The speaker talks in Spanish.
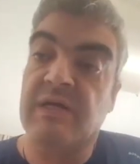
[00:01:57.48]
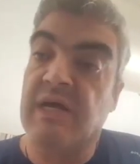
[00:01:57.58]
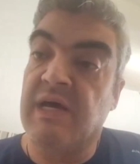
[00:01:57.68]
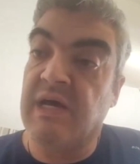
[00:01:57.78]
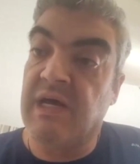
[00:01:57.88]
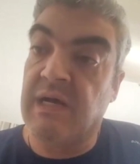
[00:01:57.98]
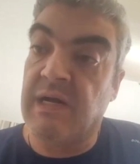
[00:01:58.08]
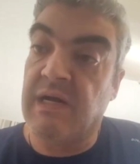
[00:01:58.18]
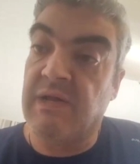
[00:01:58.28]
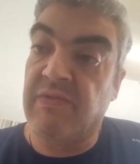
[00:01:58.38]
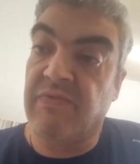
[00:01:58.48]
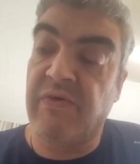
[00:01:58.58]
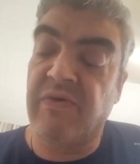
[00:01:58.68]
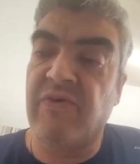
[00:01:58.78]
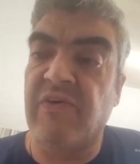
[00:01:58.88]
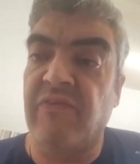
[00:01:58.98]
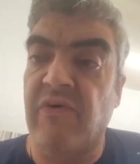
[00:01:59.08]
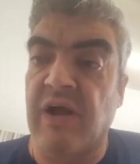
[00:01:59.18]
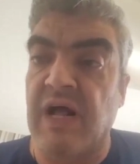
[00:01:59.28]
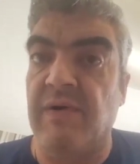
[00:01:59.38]
Eh, todo
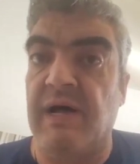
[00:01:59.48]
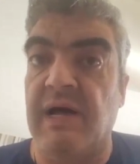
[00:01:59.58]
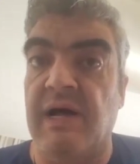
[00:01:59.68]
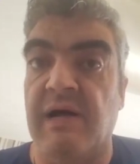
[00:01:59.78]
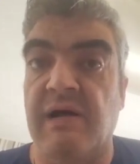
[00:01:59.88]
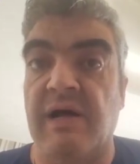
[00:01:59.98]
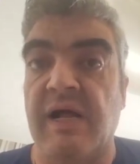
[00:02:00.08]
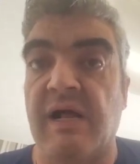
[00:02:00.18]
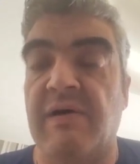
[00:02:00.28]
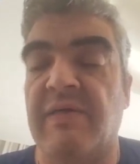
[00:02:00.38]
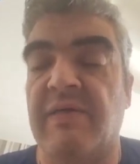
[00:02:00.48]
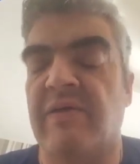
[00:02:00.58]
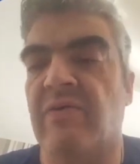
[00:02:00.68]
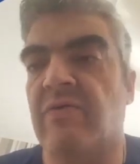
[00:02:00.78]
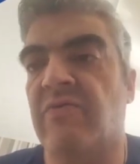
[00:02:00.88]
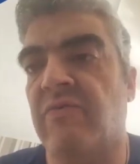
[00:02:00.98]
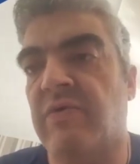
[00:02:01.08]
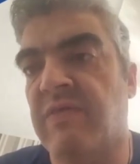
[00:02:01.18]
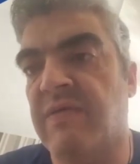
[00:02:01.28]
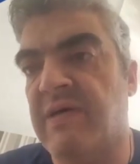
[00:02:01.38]
esto acaba, acaba teniendo
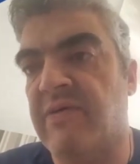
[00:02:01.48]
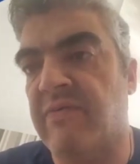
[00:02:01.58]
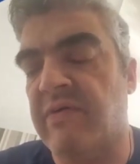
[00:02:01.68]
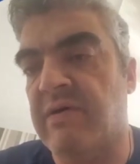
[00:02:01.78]
consecuencias.